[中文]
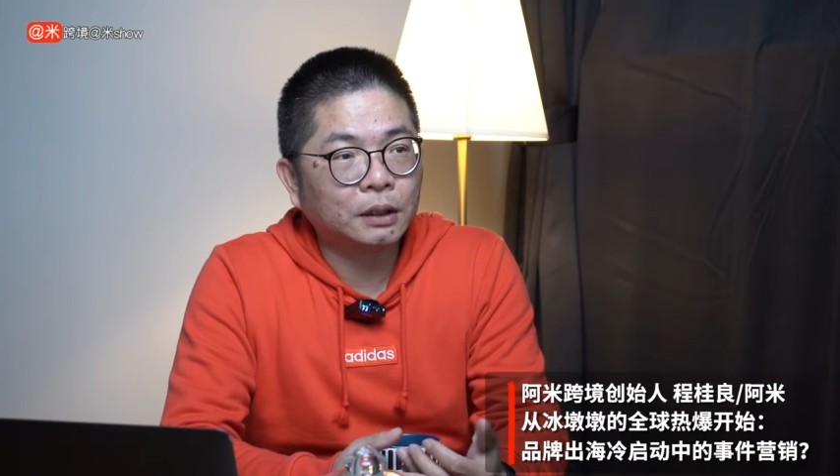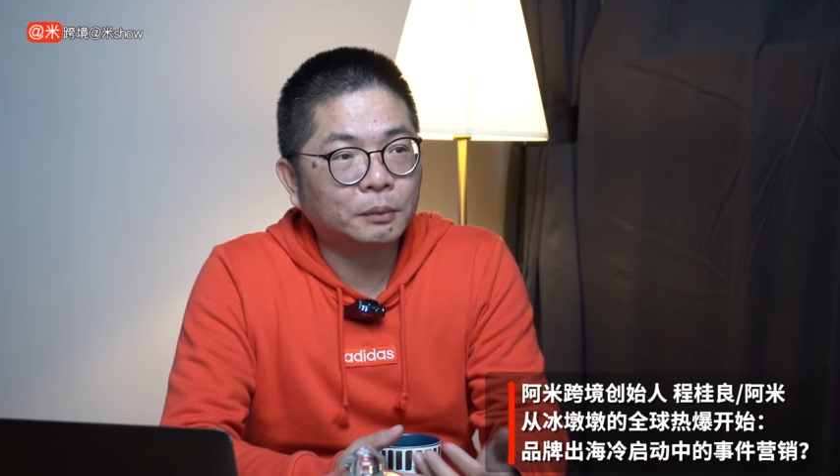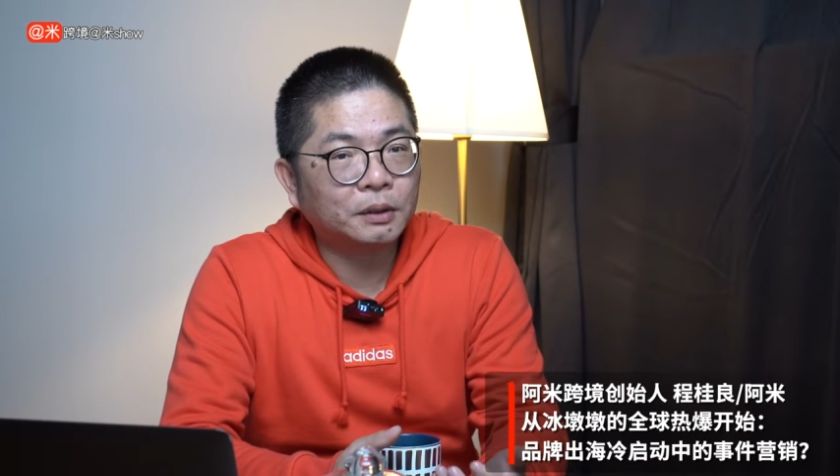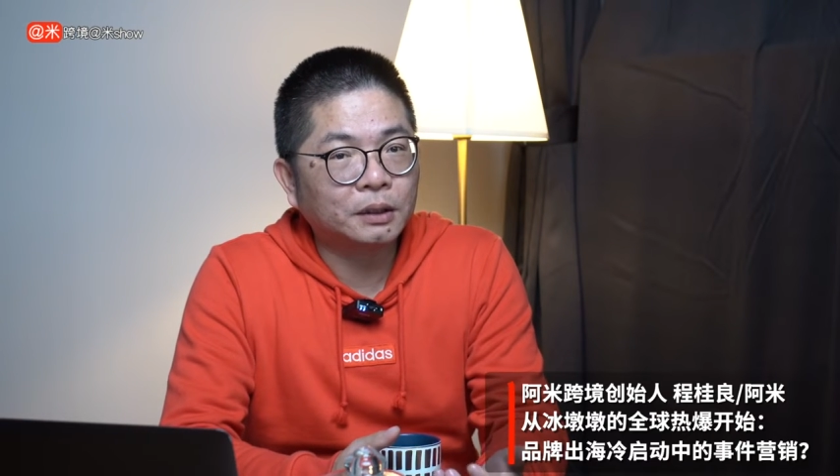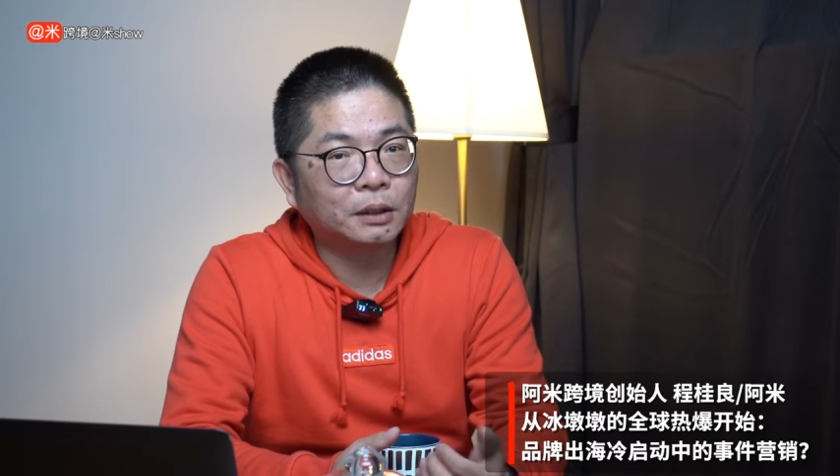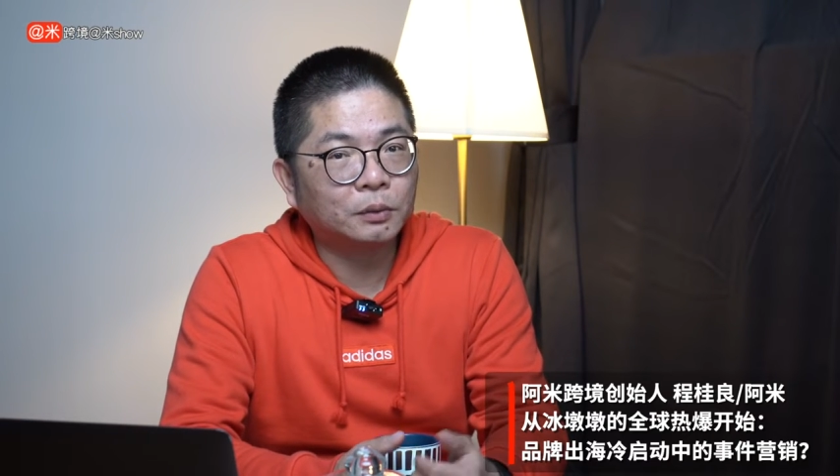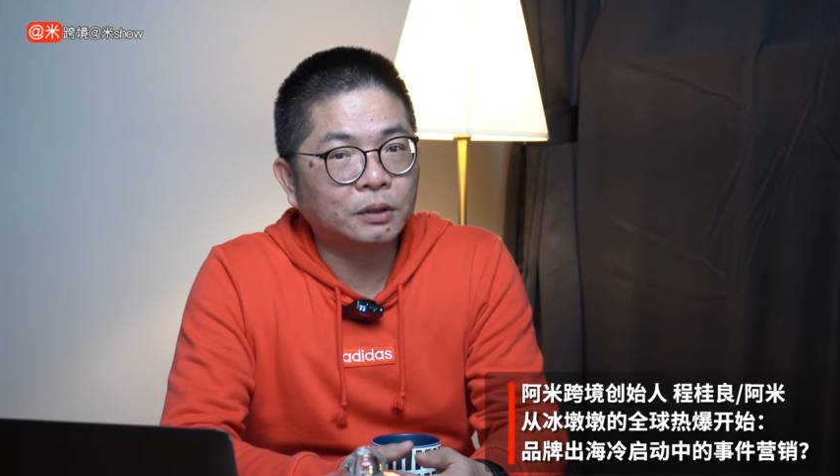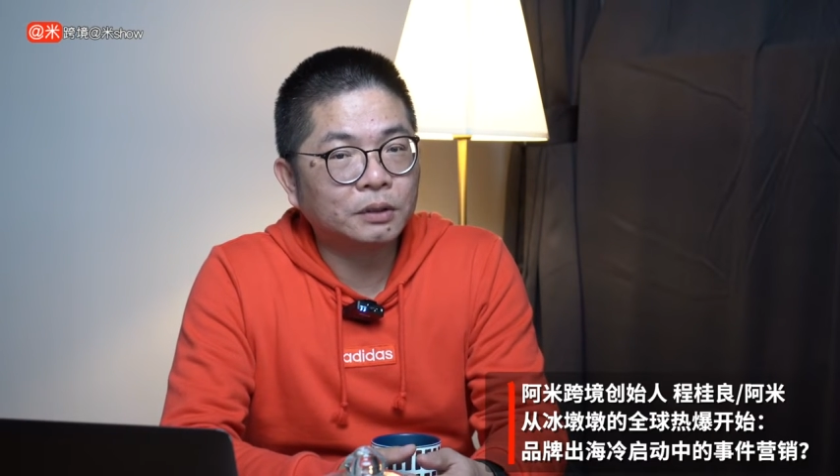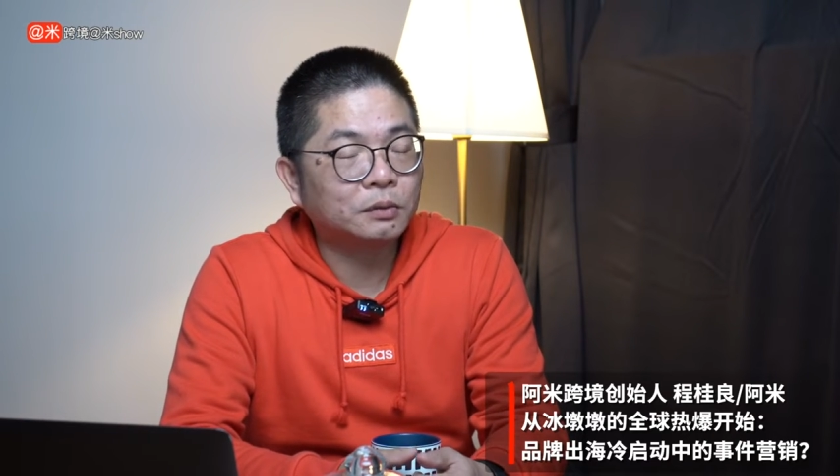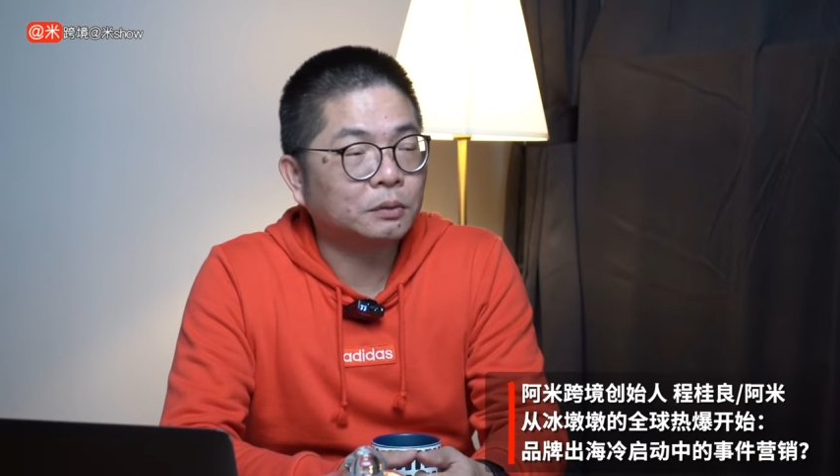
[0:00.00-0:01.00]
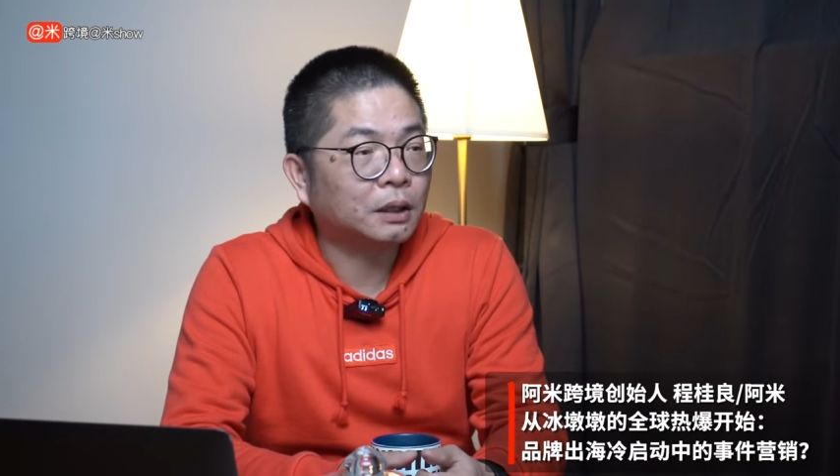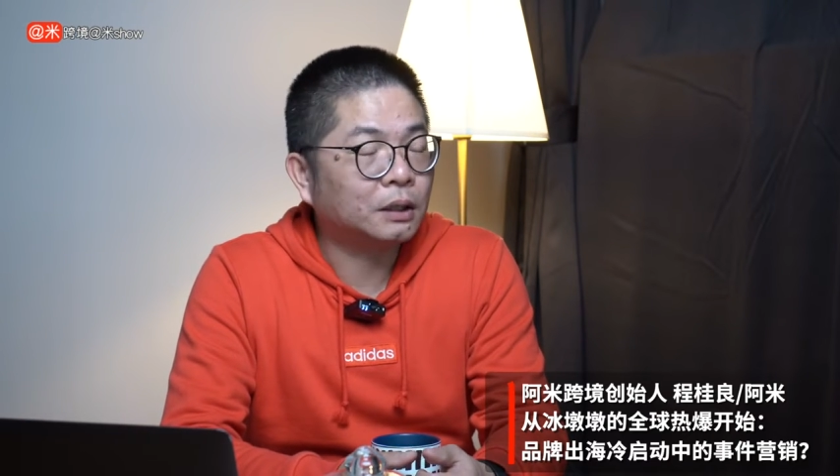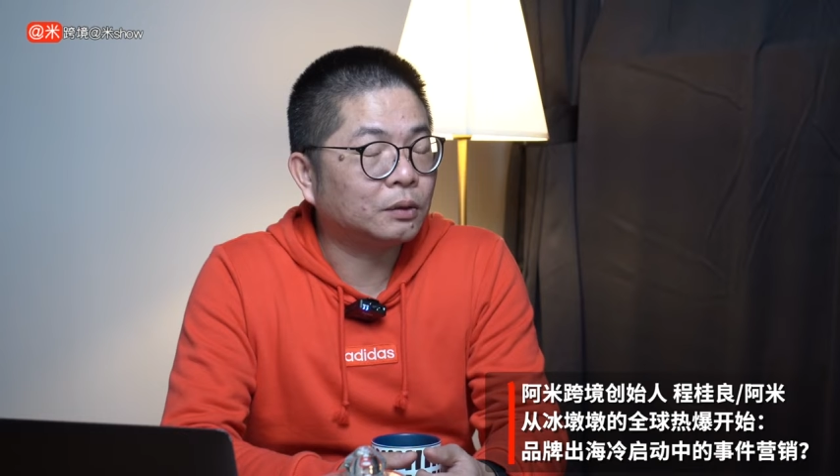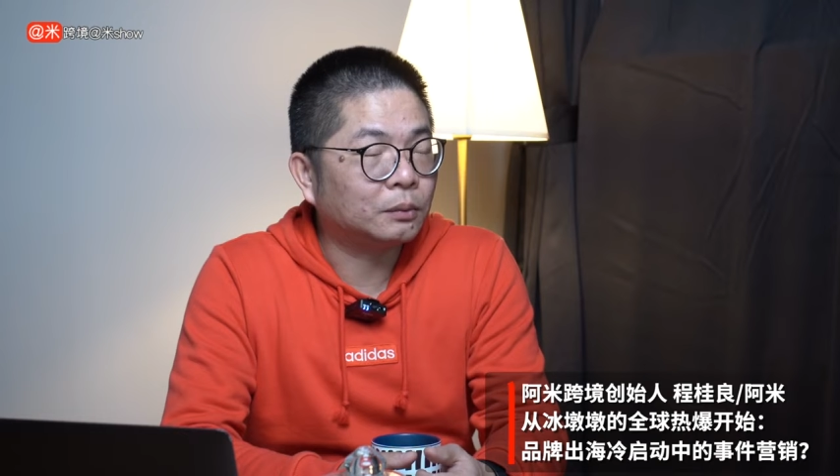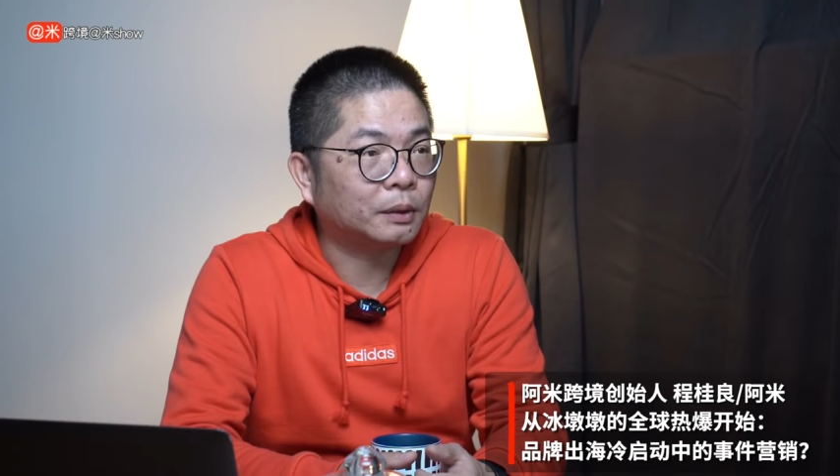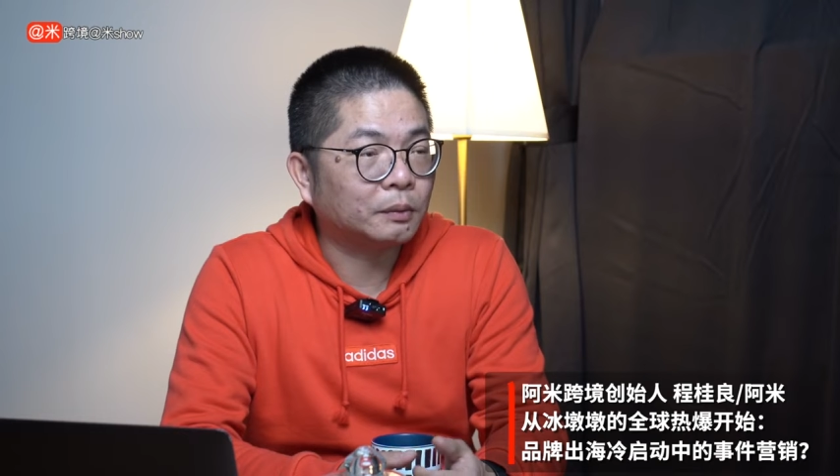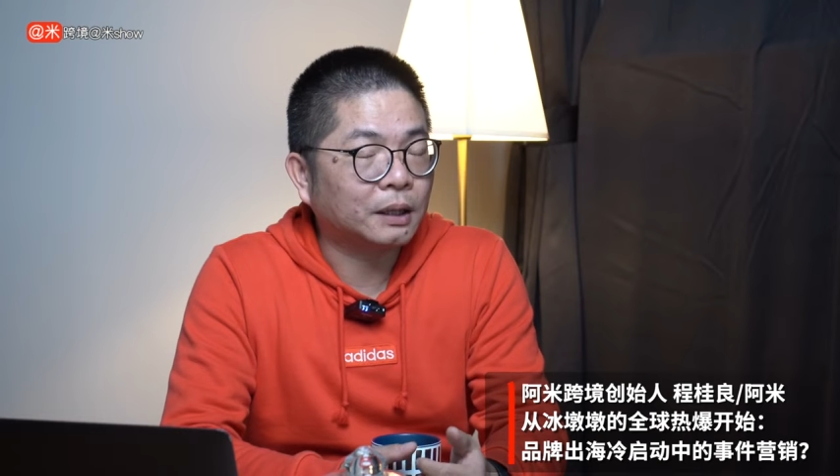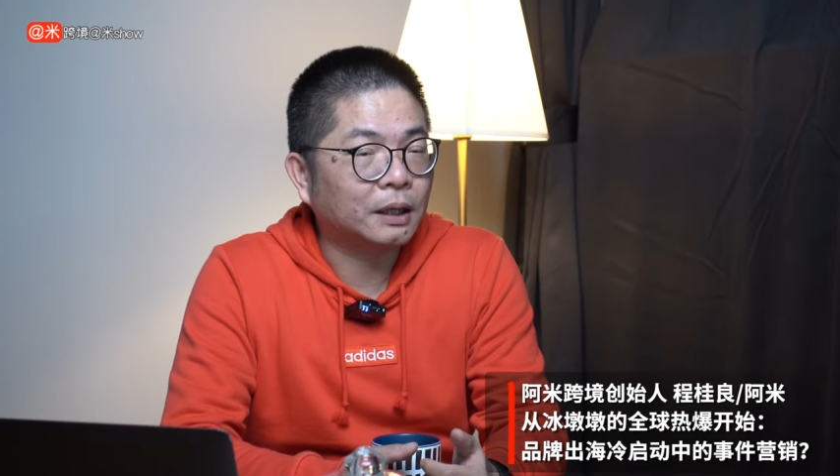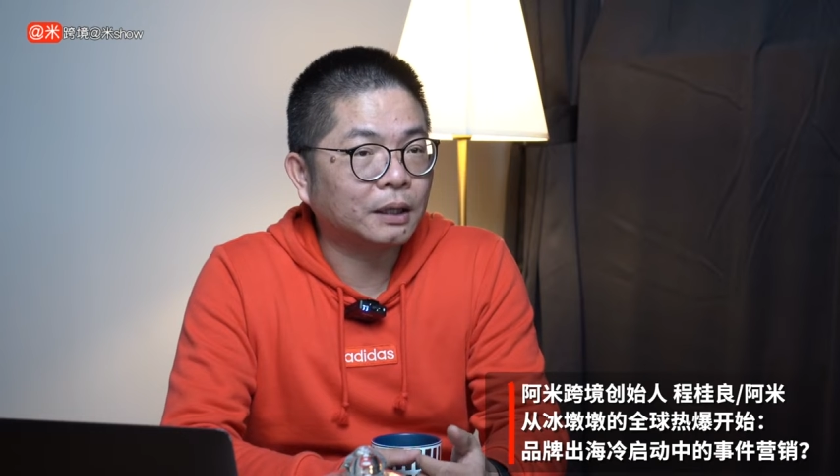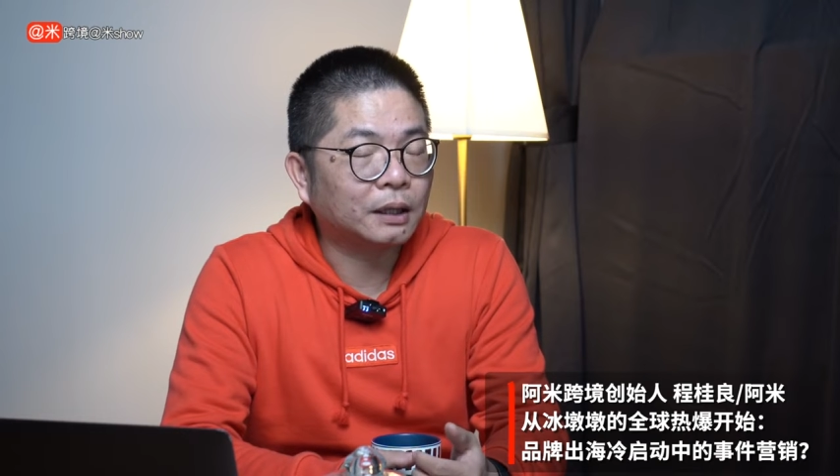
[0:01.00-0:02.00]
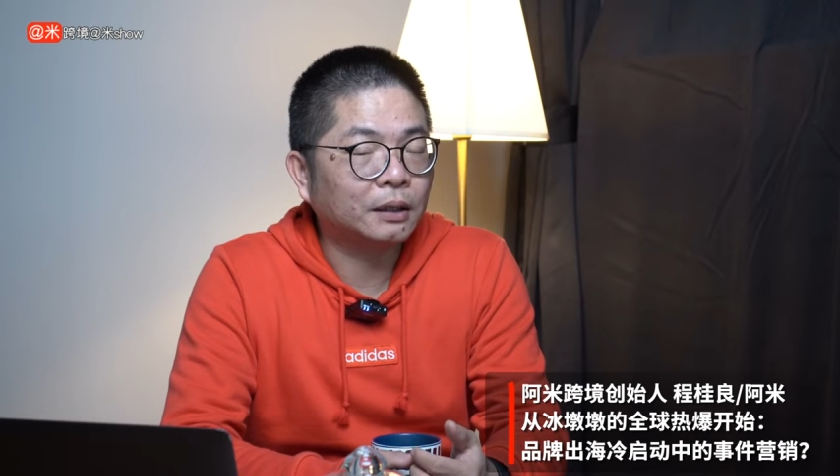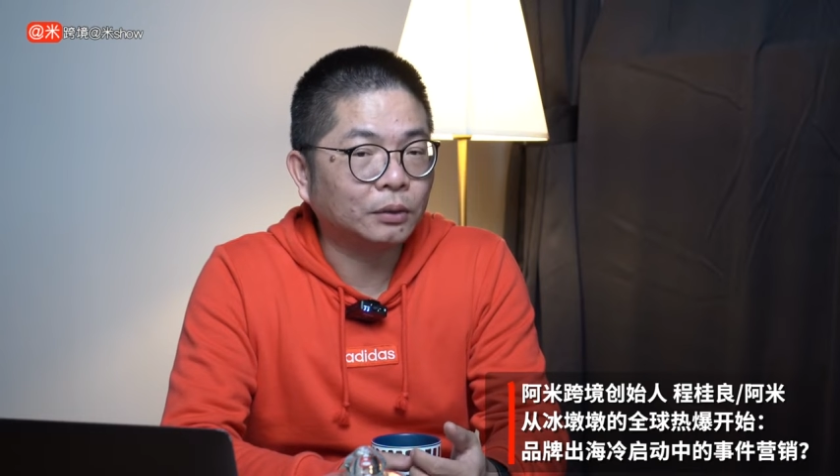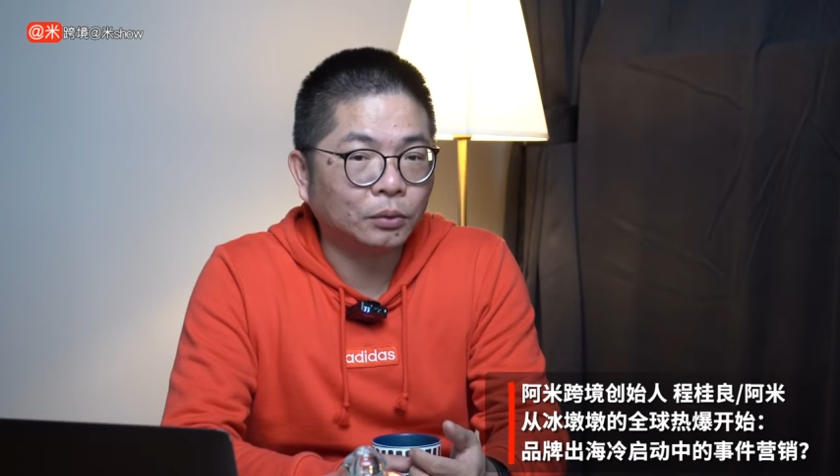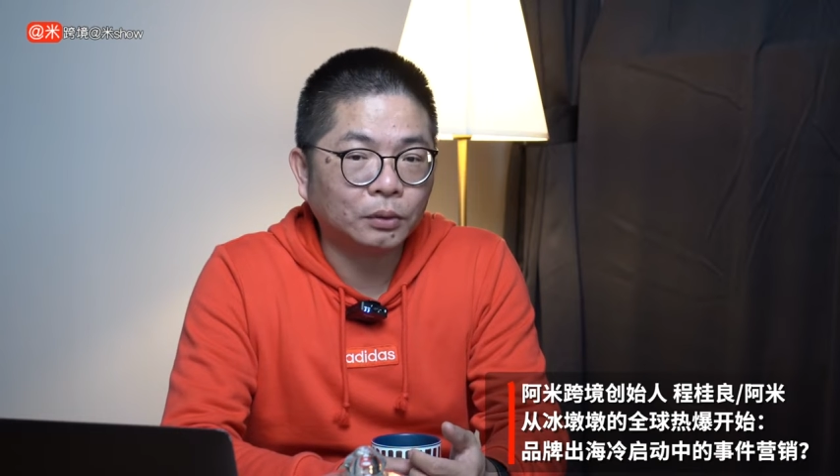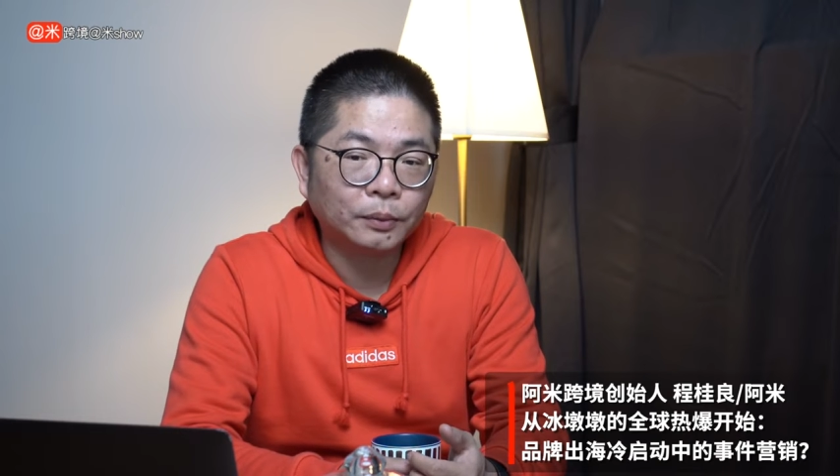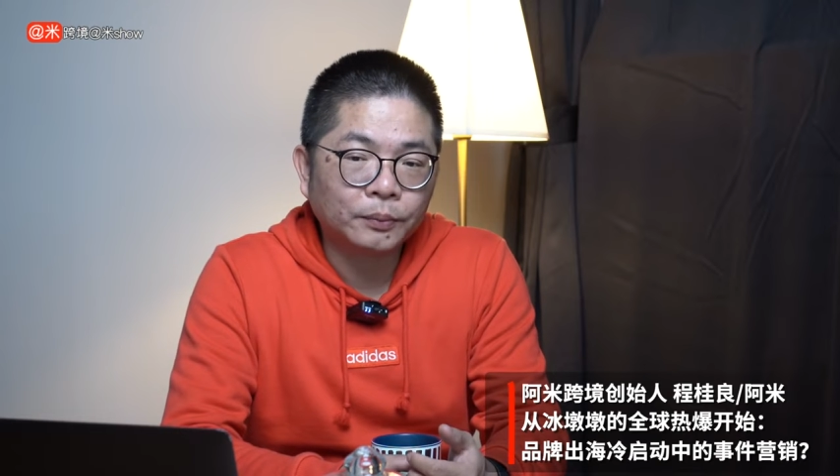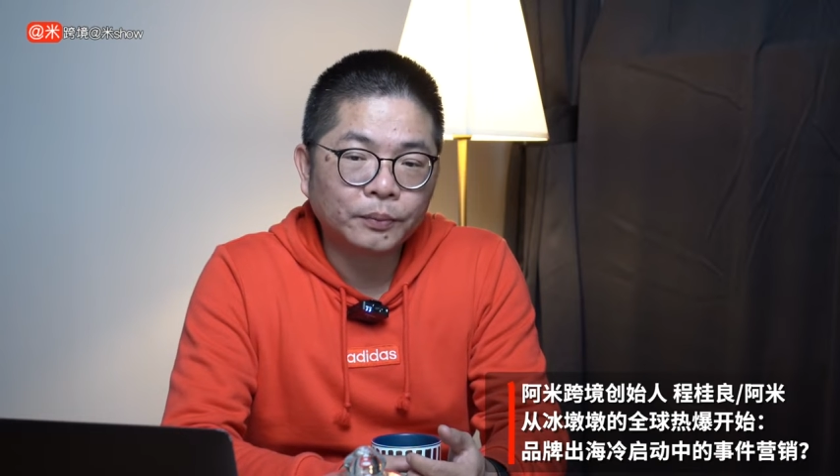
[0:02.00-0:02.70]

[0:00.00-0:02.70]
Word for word: 他们给了我四五课内容吧，我们看看了很多，